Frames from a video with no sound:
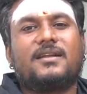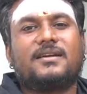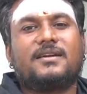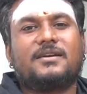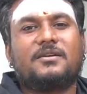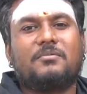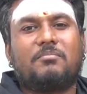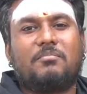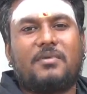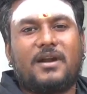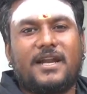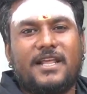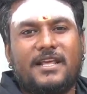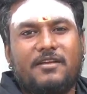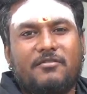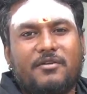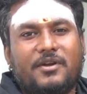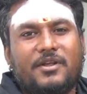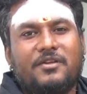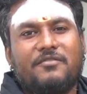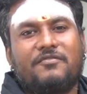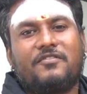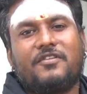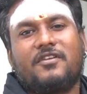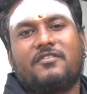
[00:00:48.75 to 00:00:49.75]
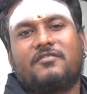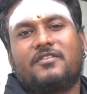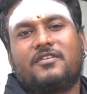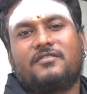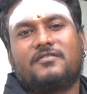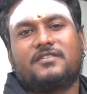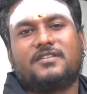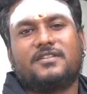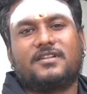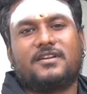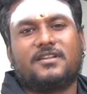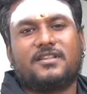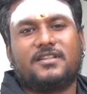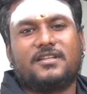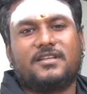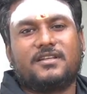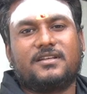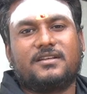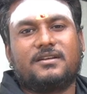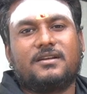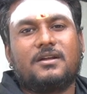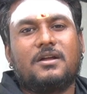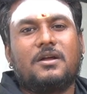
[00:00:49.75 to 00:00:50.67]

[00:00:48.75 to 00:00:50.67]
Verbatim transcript: இருக்குது பழையபடியும் ஃபீவர் வந்துடுது